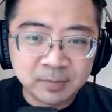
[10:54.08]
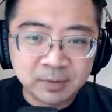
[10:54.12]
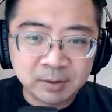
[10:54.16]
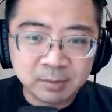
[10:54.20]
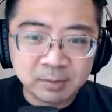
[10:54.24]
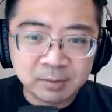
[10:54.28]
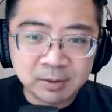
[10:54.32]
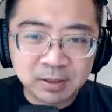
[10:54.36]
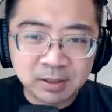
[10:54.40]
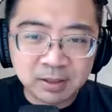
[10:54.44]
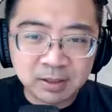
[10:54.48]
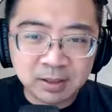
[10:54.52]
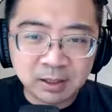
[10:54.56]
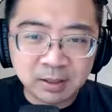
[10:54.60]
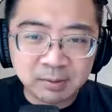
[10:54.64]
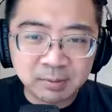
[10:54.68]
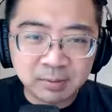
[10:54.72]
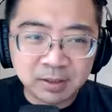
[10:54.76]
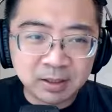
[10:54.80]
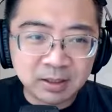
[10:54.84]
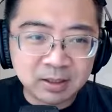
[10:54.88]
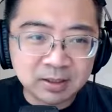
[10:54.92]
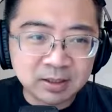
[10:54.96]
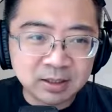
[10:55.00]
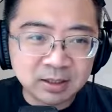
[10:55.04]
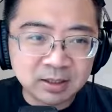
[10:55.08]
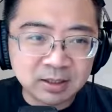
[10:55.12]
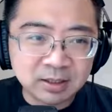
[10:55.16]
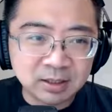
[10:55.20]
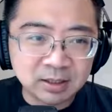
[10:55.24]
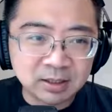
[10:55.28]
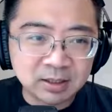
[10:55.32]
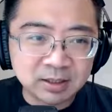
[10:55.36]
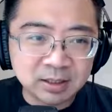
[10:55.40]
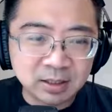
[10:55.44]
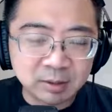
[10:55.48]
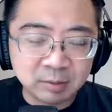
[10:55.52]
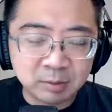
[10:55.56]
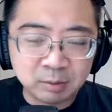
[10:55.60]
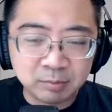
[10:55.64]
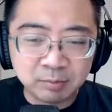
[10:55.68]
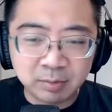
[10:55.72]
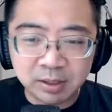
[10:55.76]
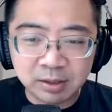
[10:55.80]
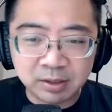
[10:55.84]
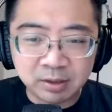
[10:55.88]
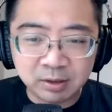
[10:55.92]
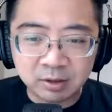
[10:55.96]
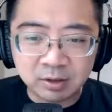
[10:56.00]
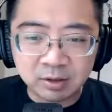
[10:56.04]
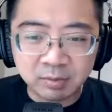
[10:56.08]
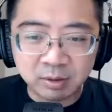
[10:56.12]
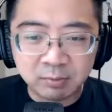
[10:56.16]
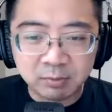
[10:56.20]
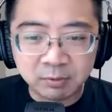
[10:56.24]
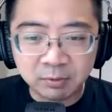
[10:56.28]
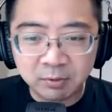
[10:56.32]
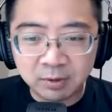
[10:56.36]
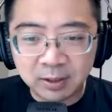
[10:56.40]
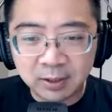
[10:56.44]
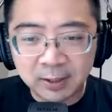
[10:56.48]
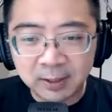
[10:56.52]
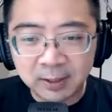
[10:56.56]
你们看到吗？像这样的项目卖掉都买不回